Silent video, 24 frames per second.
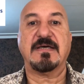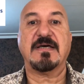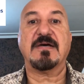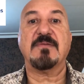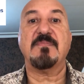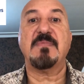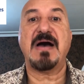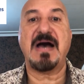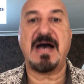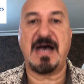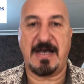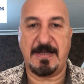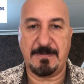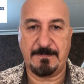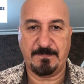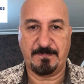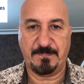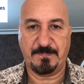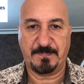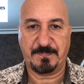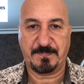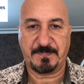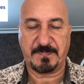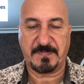اغماء
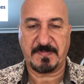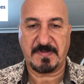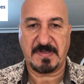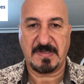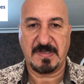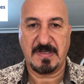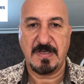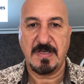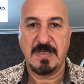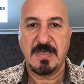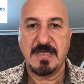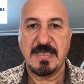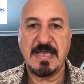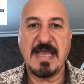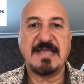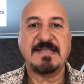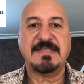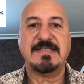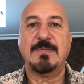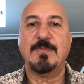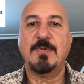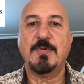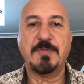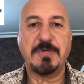يعني
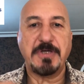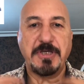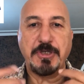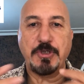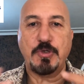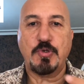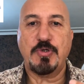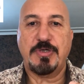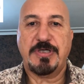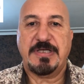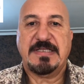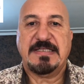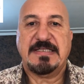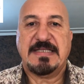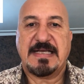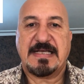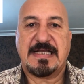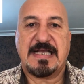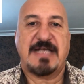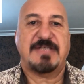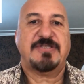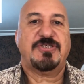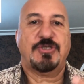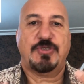انت ممكن يكون
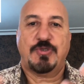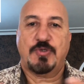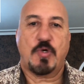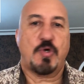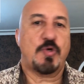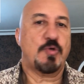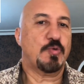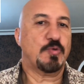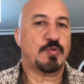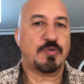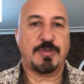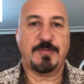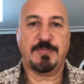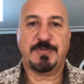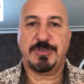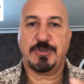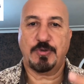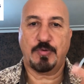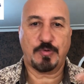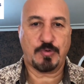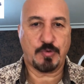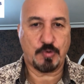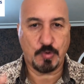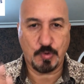عندك اسيتون وتمشي
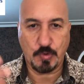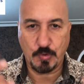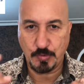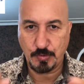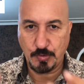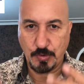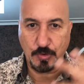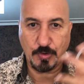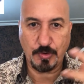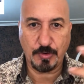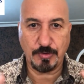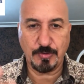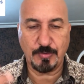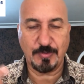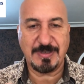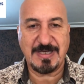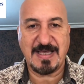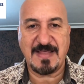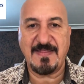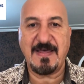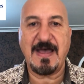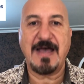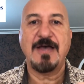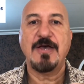وتروح وتقعد
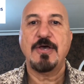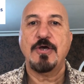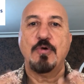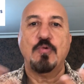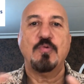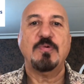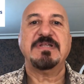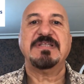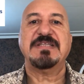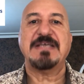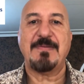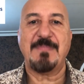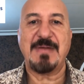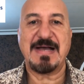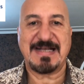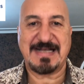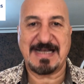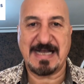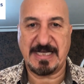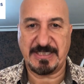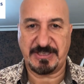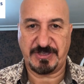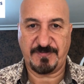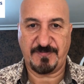وكذا وانت ما
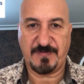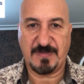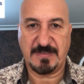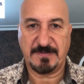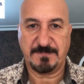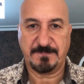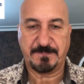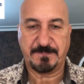كاشفه